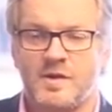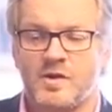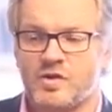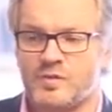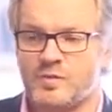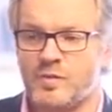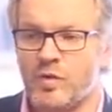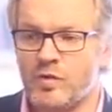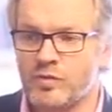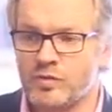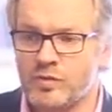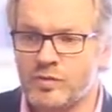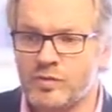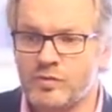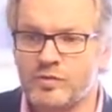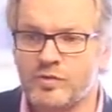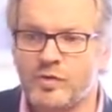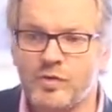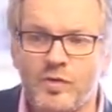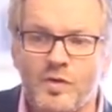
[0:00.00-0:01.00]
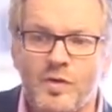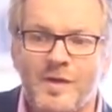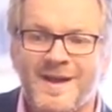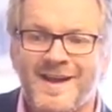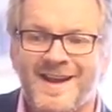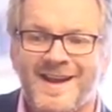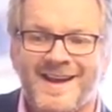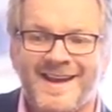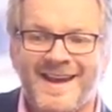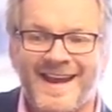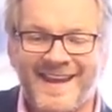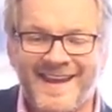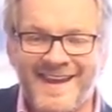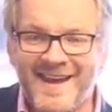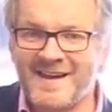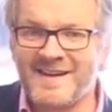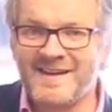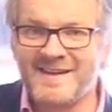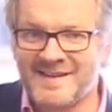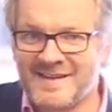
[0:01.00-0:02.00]
je me rends compte que la
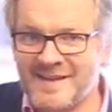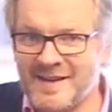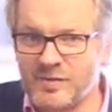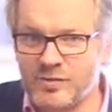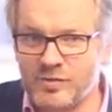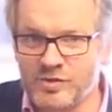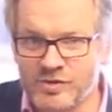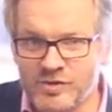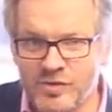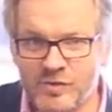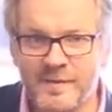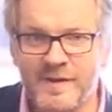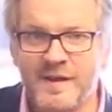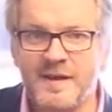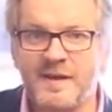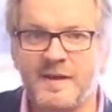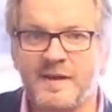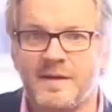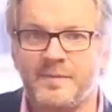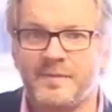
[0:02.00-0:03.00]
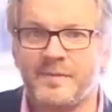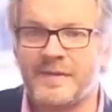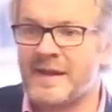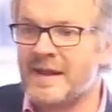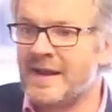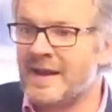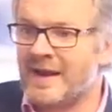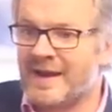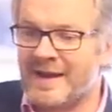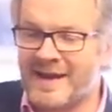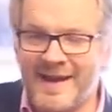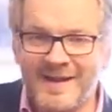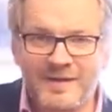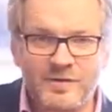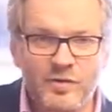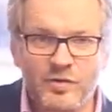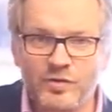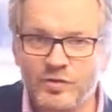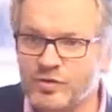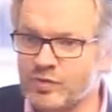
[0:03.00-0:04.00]
qualité du sommeil,
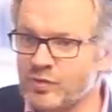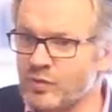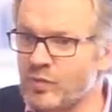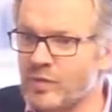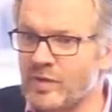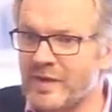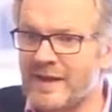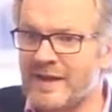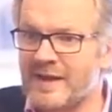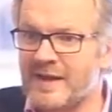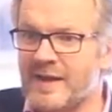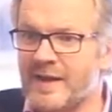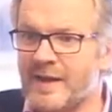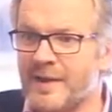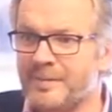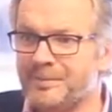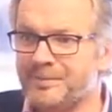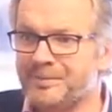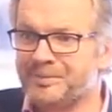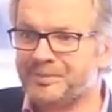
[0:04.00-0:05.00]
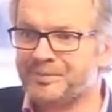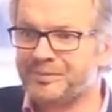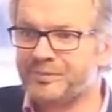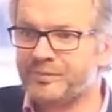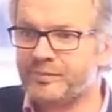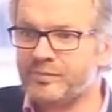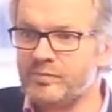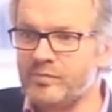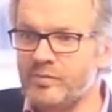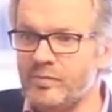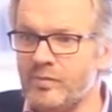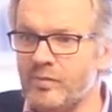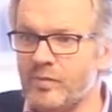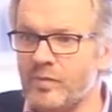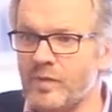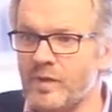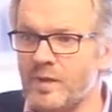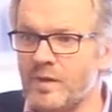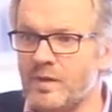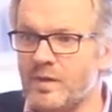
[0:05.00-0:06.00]
l'intention et la
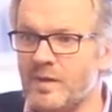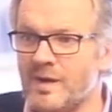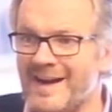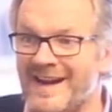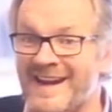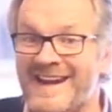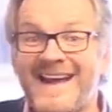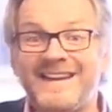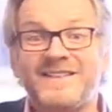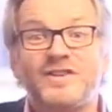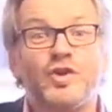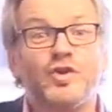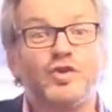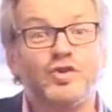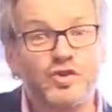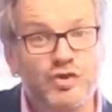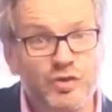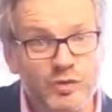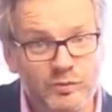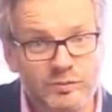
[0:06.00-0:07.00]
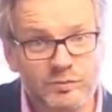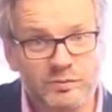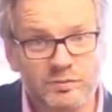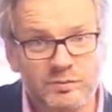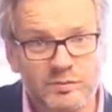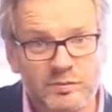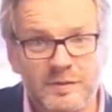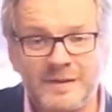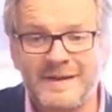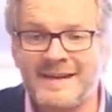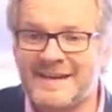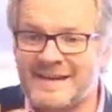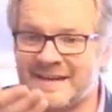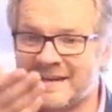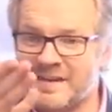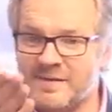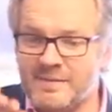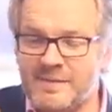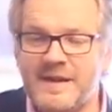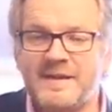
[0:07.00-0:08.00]
l'attention
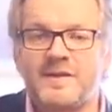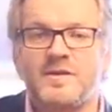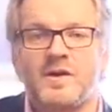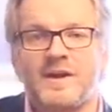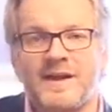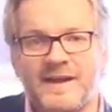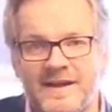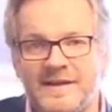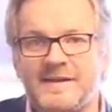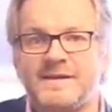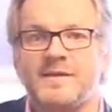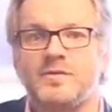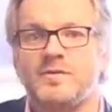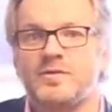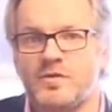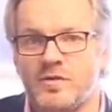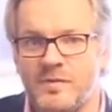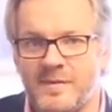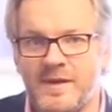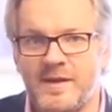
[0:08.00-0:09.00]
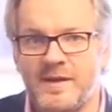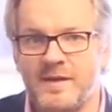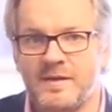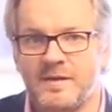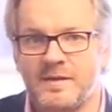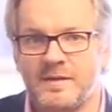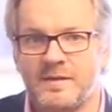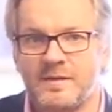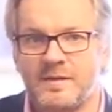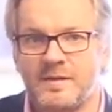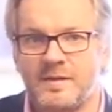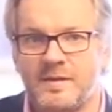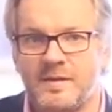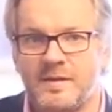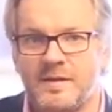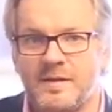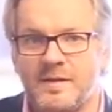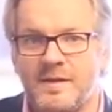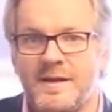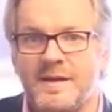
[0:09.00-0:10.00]
qu'ils mettent dans la qualité du sommeil
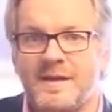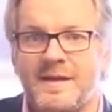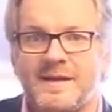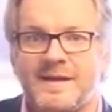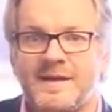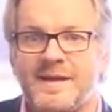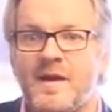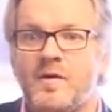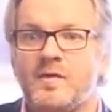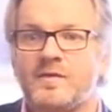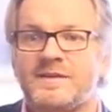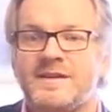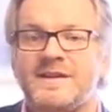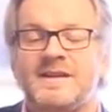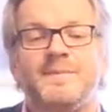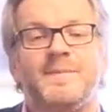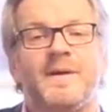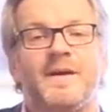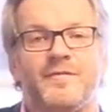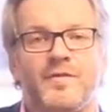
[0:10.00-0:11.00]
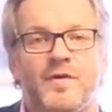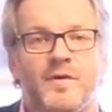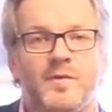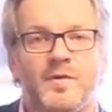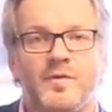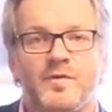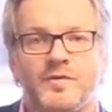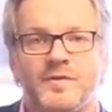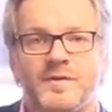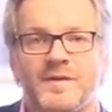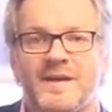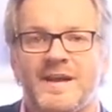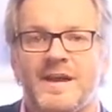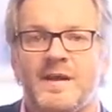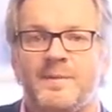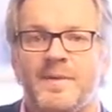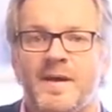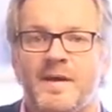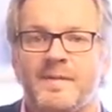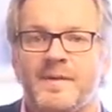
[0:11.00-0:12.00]
garantit les performances
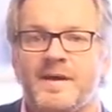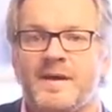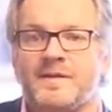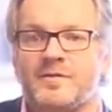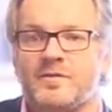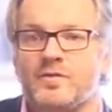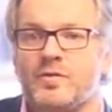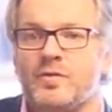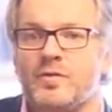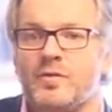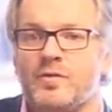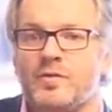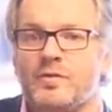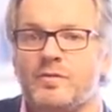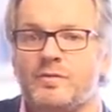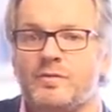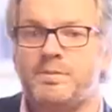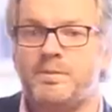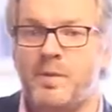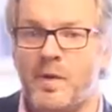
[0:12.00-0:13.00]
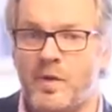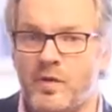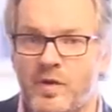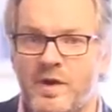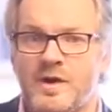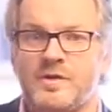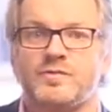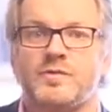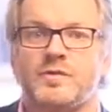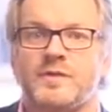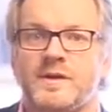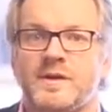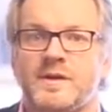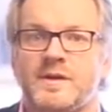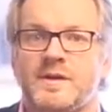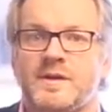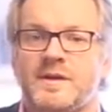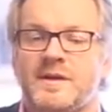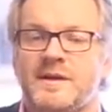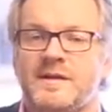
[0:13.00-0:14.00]
et permet à ce que pendant la journée,
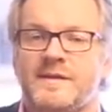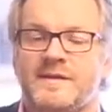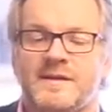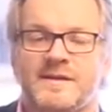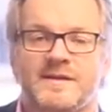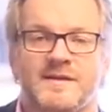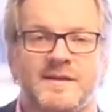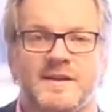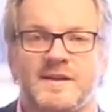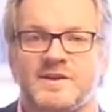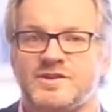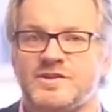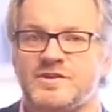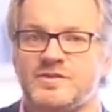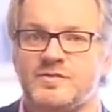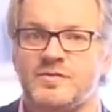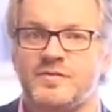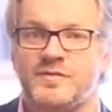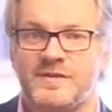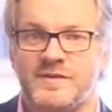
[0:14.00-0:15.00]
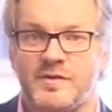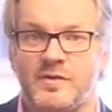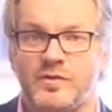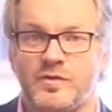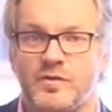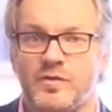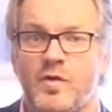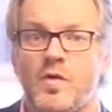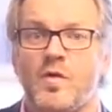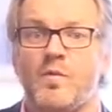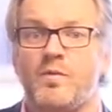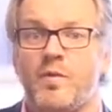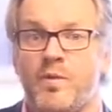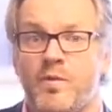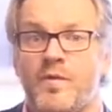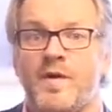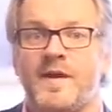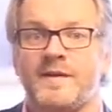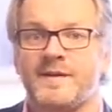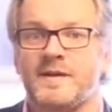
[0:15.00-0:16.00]
ils aient les énergies suffisantes pour
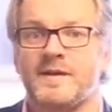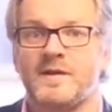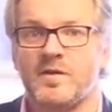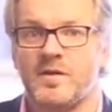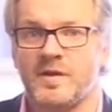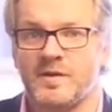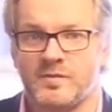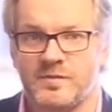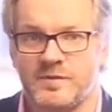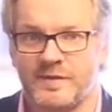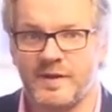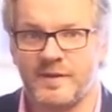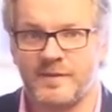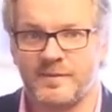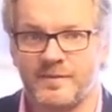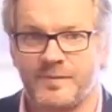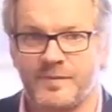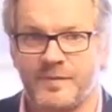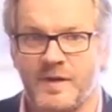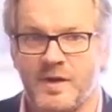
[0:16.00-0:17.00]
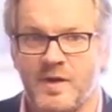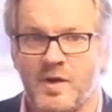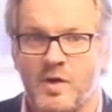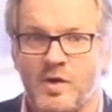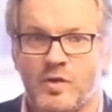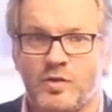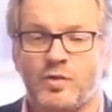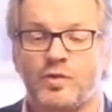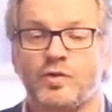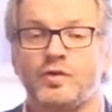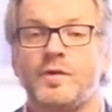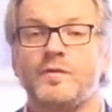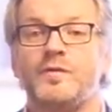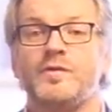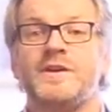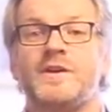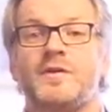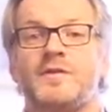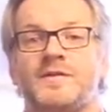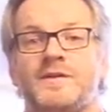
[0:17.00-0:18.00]
pouvoir atteindre leurs résultats. Donc autant
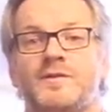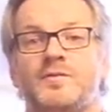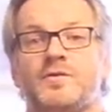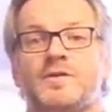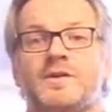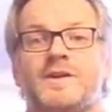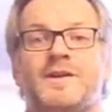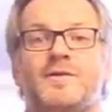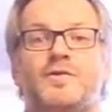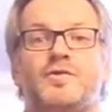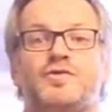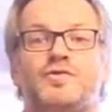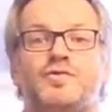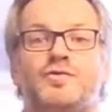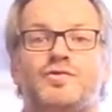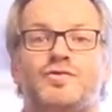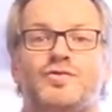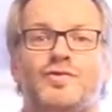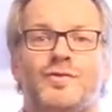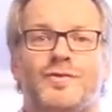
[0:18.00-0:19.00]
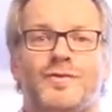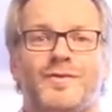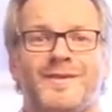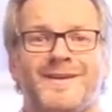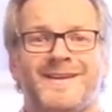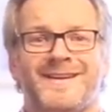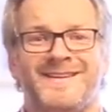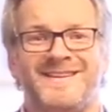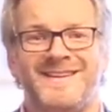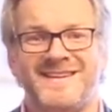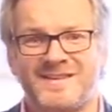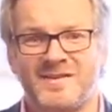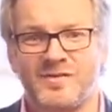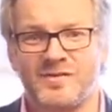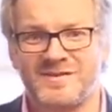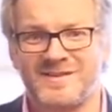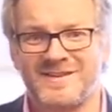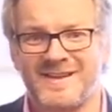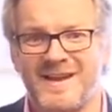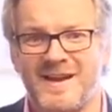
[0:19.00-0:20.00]
vous dire que c'est donc quelque chose
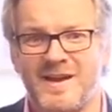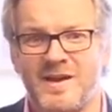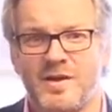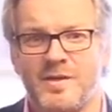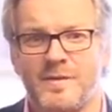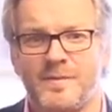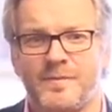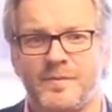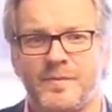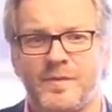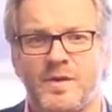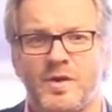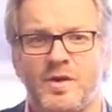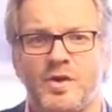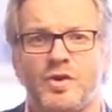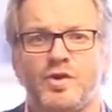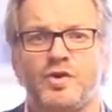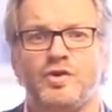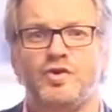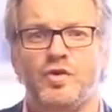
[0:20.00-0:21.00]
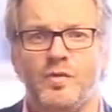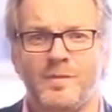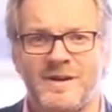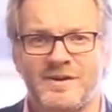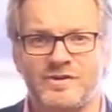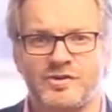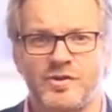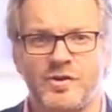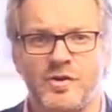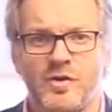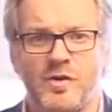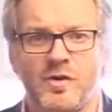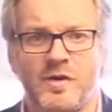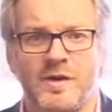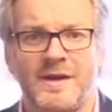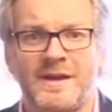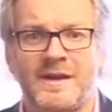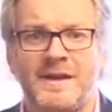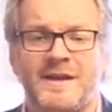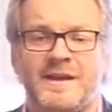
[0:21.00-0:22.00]
d'essentiel, de majeur,
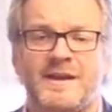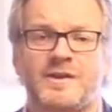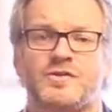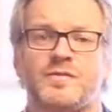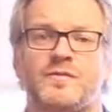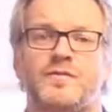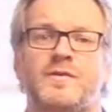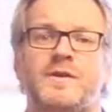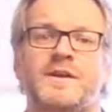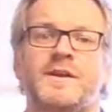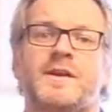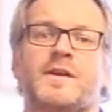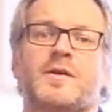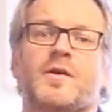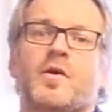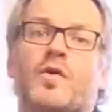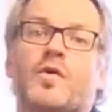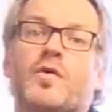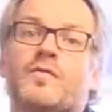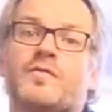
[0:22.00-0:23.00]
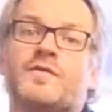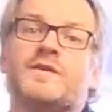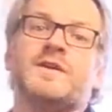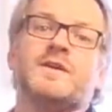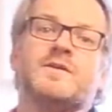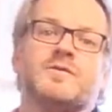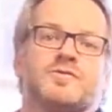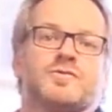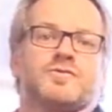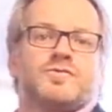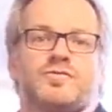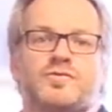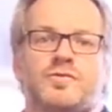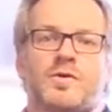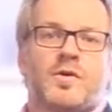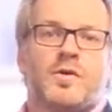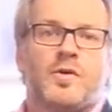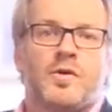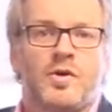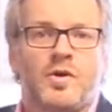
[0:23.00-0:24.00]
et je voulais revenir
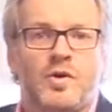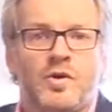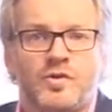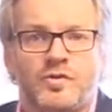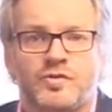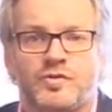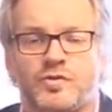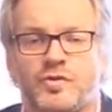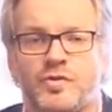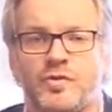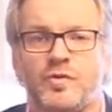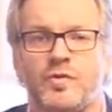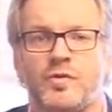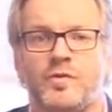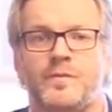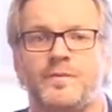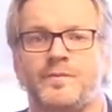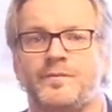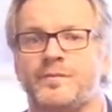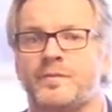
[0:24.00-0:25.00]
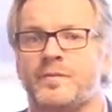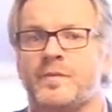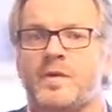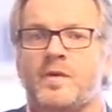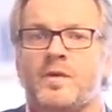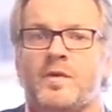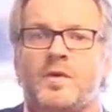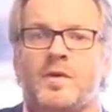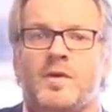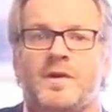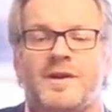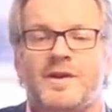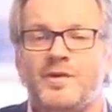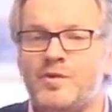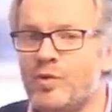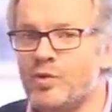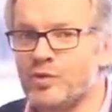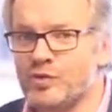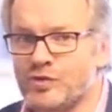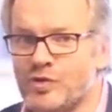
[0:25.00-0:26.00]
sur ce que les
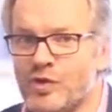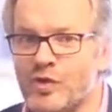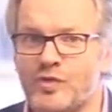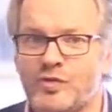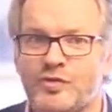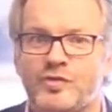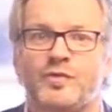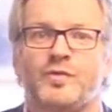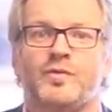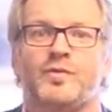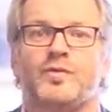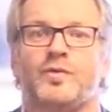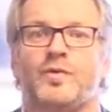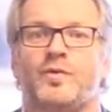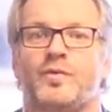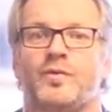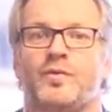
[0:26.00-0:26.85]
neurosciences ont,